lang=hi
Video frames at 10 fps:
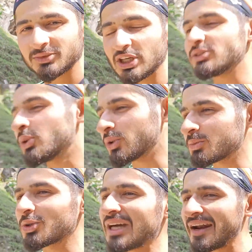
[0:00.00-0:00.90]
कि झूठ
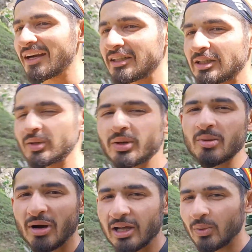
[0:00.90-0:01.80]
मूठ का नाटक करो
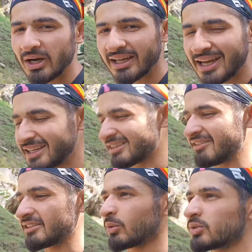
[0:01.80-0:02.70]
कि भालू आ गया है ऐसा
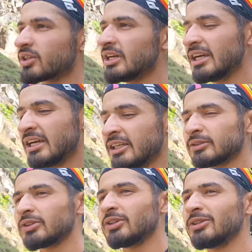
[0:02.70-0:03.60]
वैसा कुछ
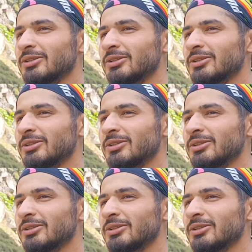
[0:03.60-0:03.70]
तो